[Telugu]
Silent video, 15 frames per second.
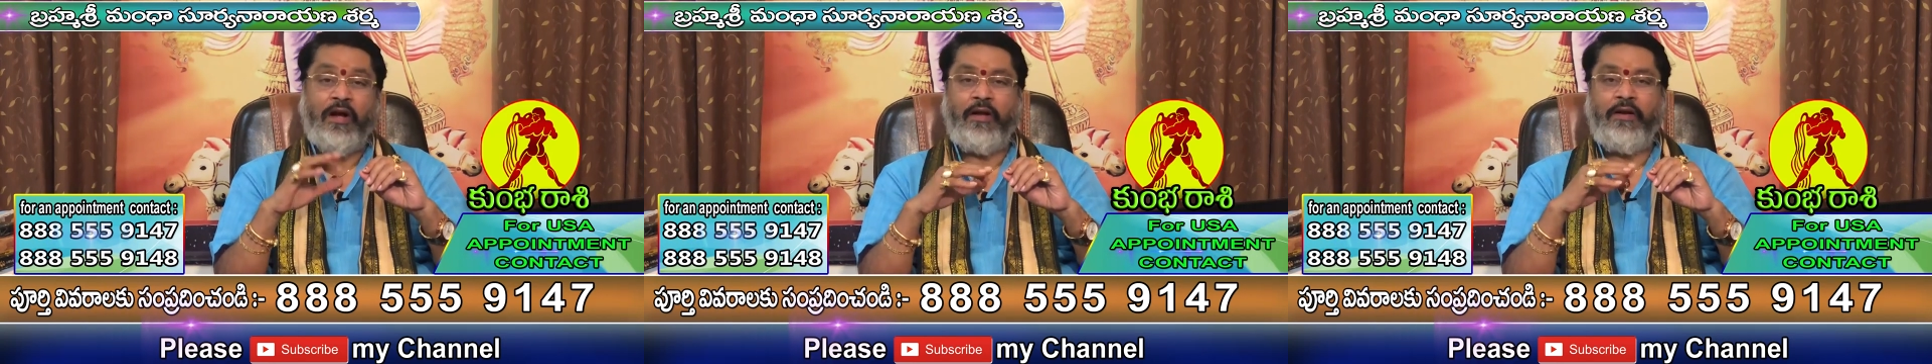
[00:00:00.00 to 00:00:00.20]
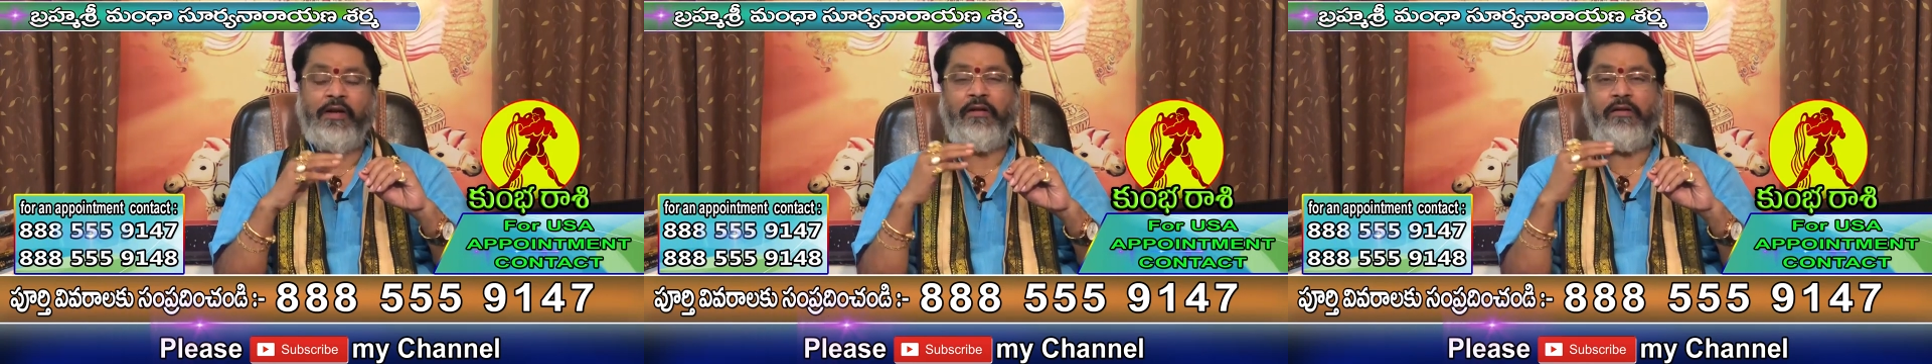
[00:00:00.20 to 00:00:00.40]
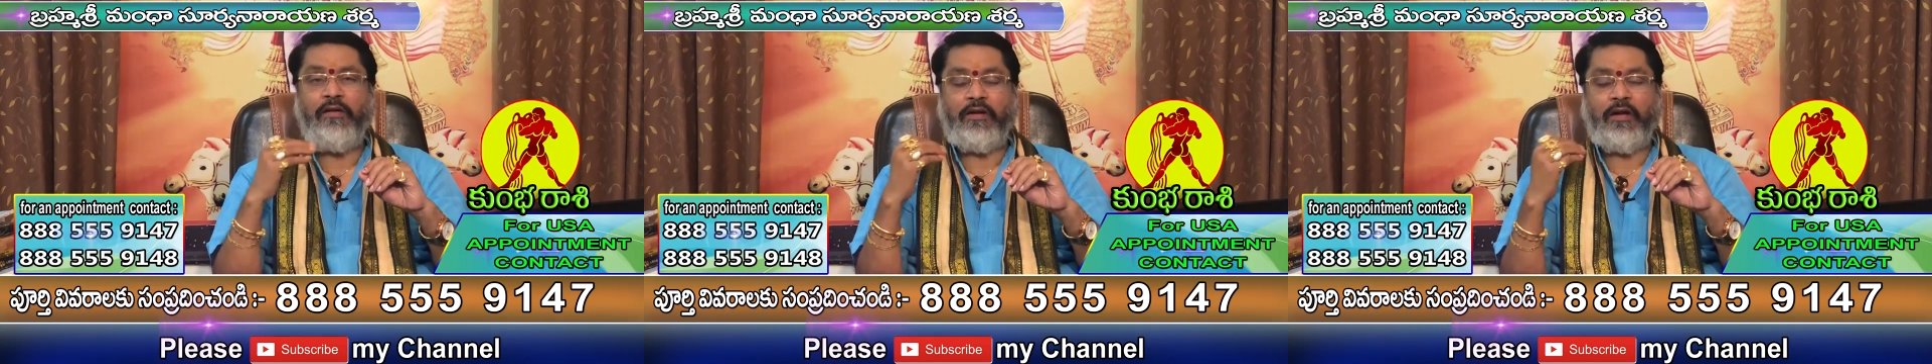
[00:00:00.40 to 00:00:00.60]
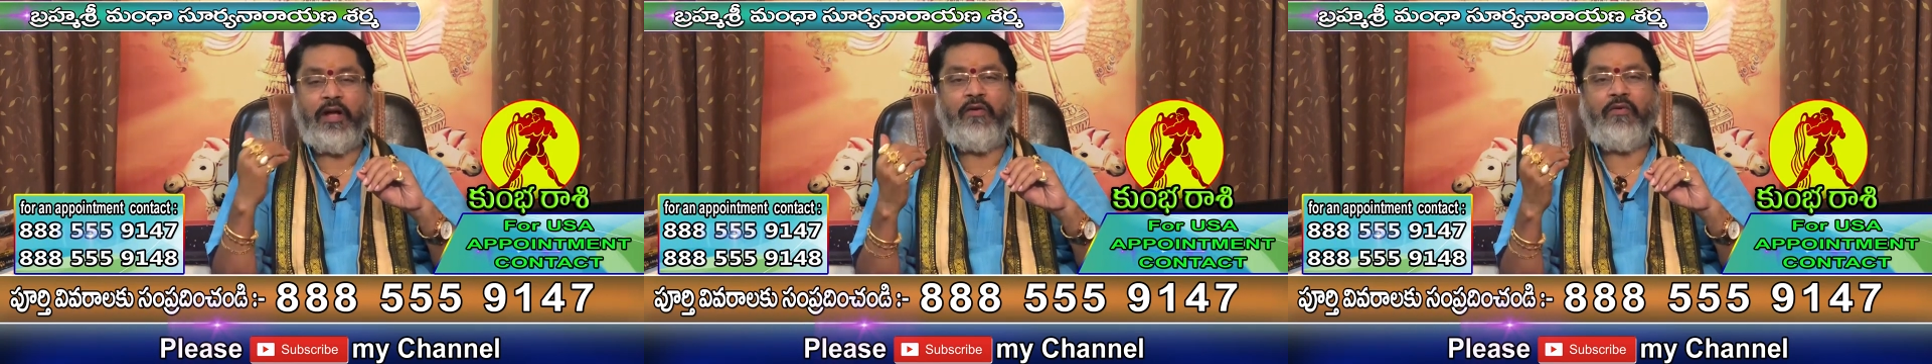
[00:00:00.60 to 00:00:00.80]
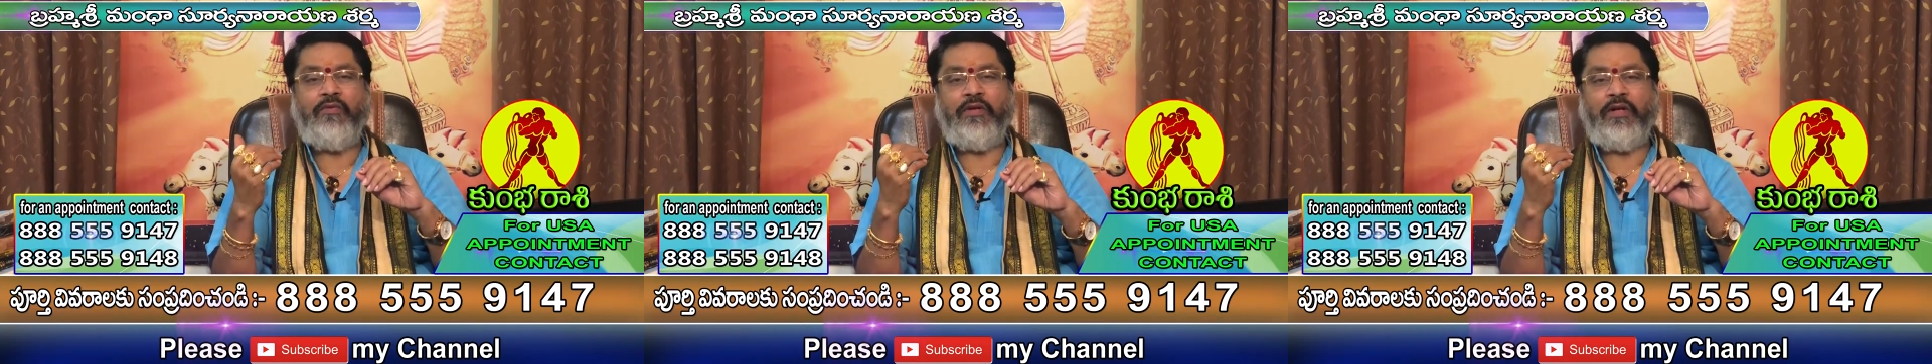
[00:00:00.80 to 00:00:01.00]
ఆరో ఇంట్లో
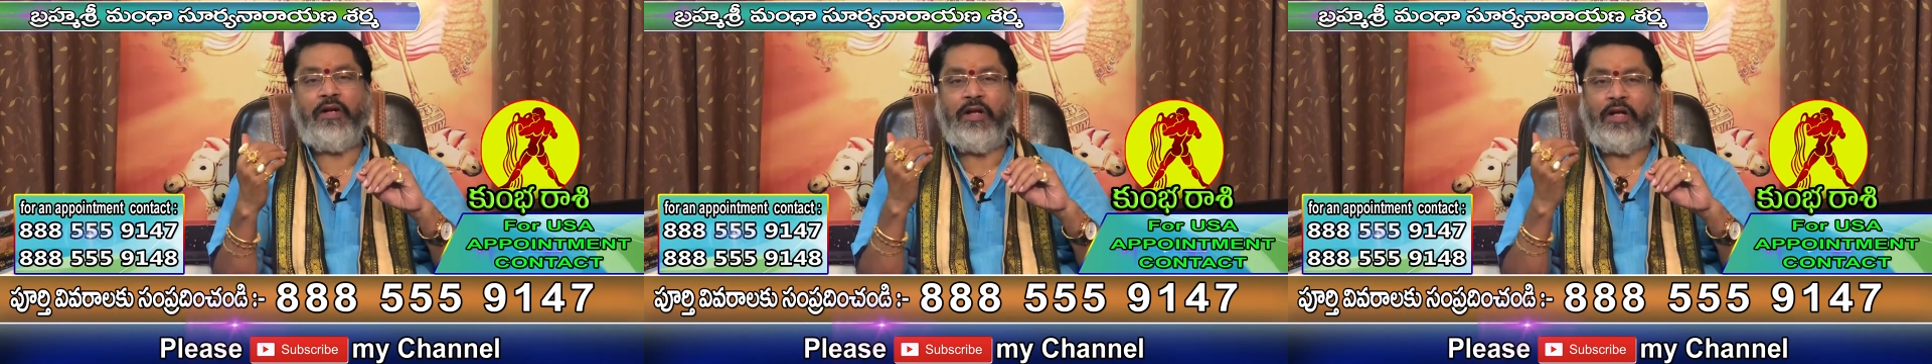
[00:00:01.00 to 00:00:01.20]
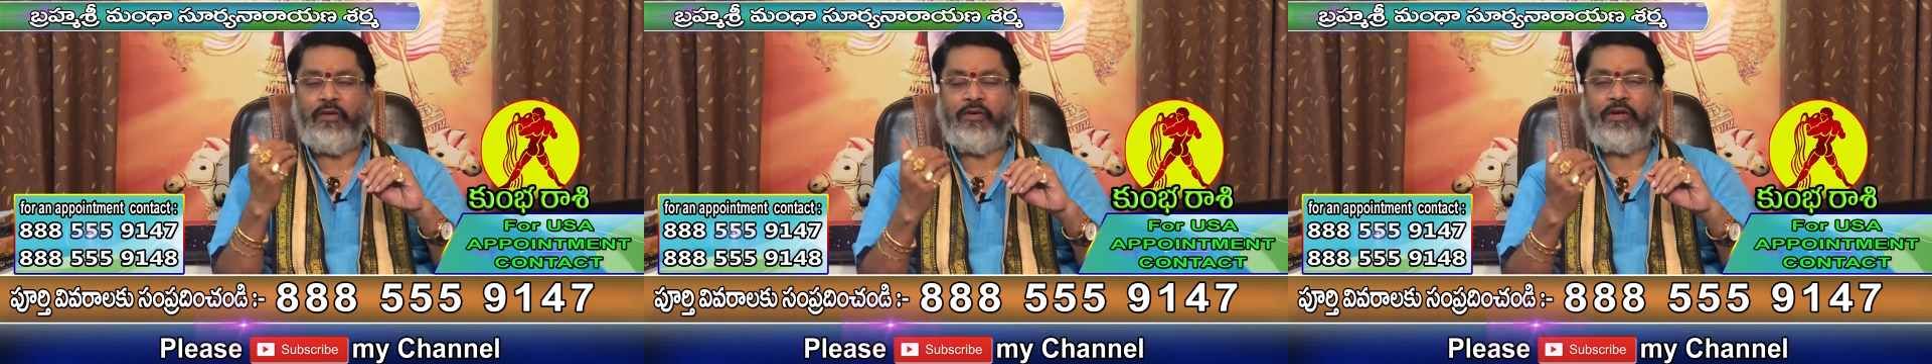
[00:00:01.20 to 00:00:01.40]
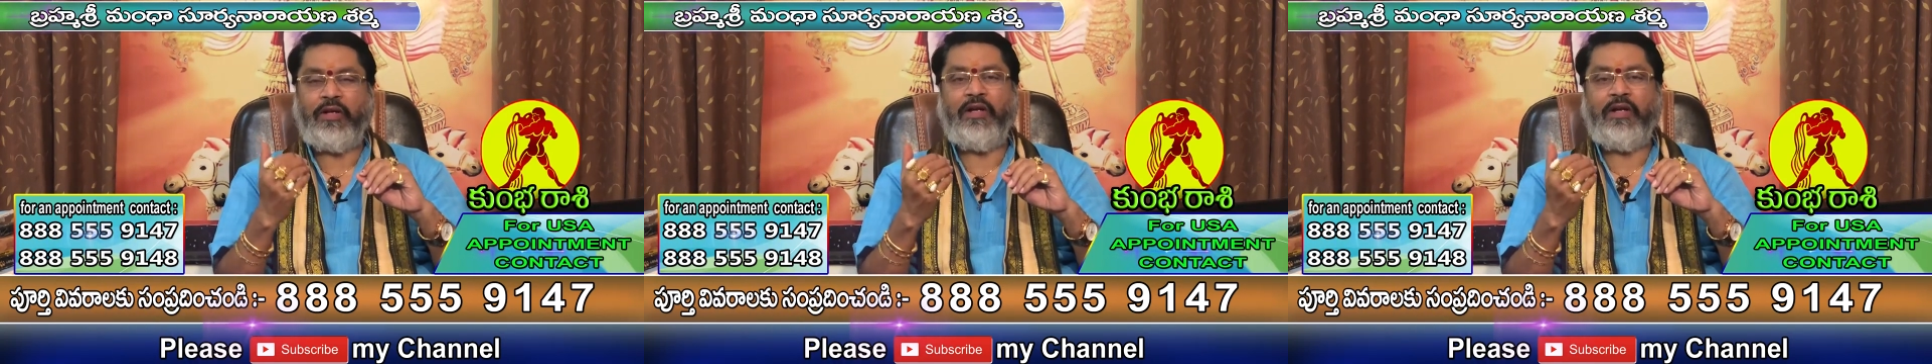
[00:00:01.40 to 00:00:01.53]
రాహు ఉన్నాడు అదొక